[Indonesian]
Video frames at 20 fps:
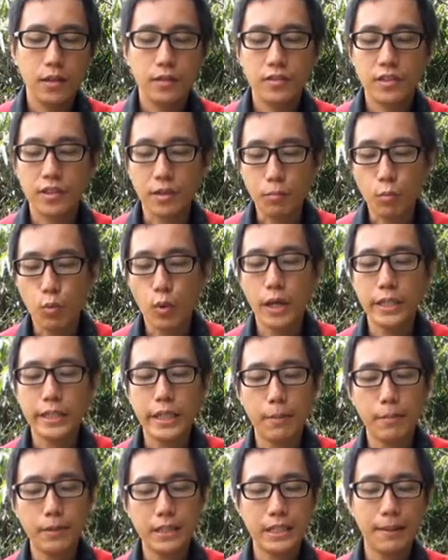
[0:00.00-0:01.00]

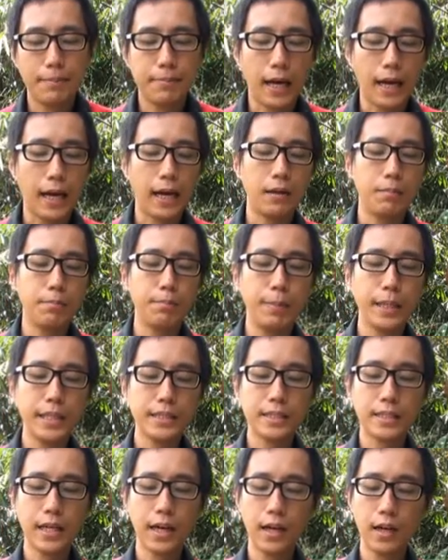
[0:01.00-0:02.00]
Semuanya menciptakan
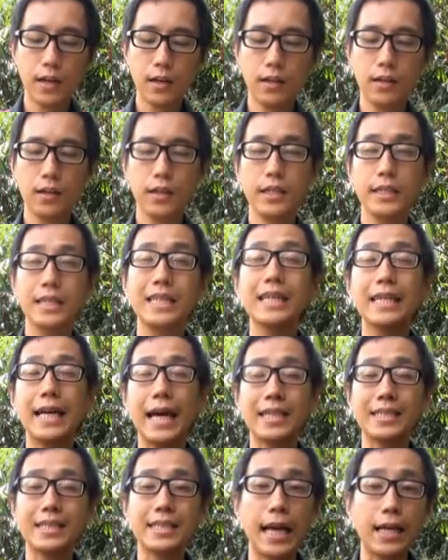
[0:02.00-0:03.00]
pixel
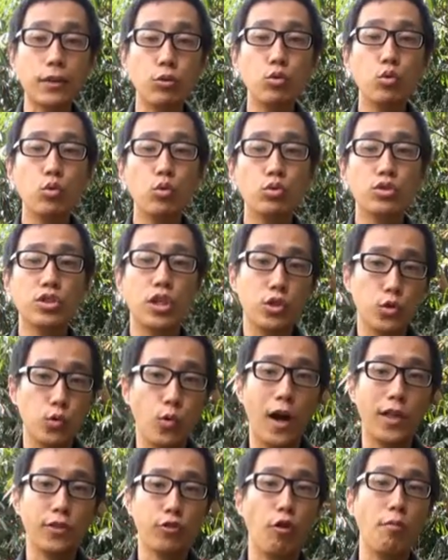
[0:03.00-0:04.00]
dengan satu
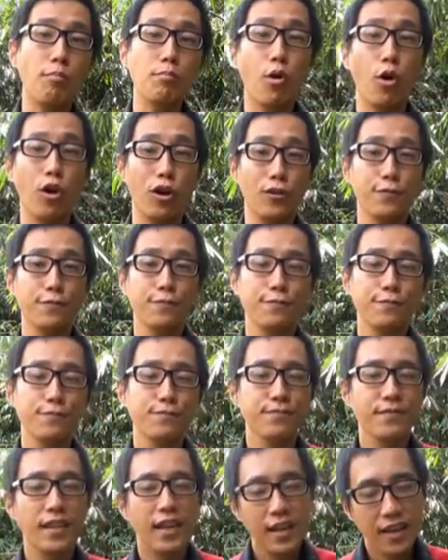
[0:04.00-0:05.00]
sentuhan tombol.
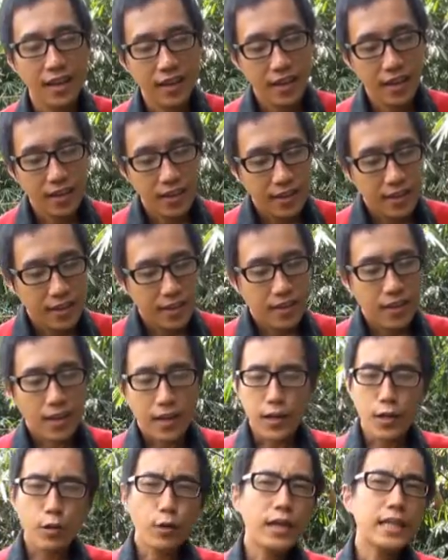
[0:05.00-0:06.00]

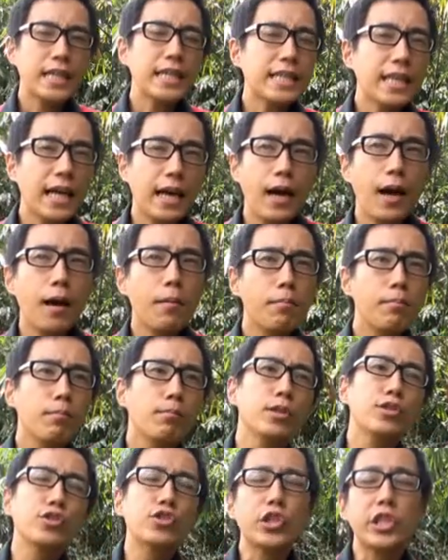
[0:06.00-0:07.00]
Renungan kita
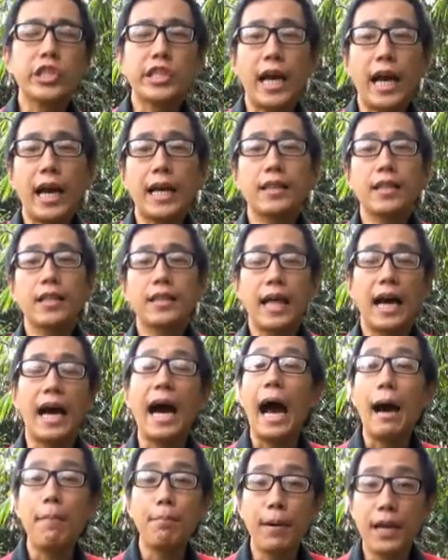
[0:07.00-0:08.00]
menceritakan tentang
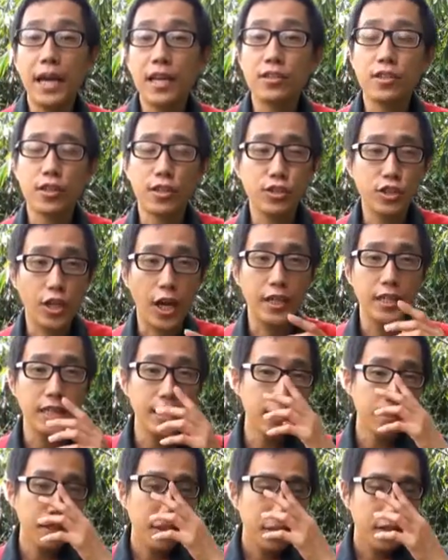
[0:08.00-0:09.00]
apa yang
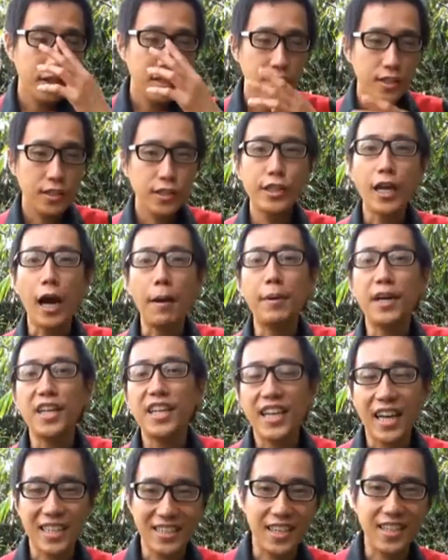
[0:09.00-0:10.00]
terjadi di
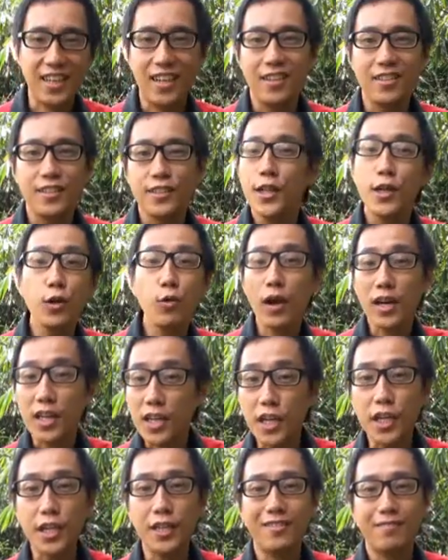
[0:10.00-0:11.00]
Amerika sana, di luar
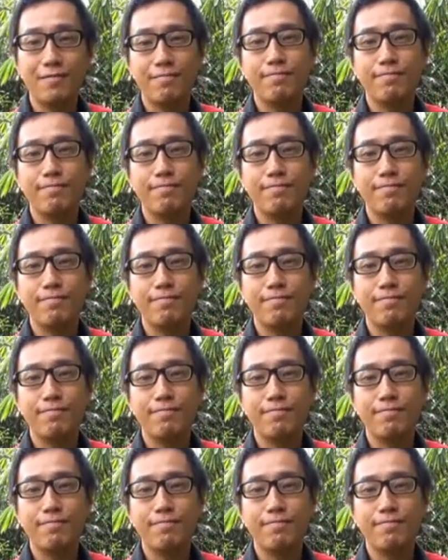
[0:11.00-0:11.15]
negeri.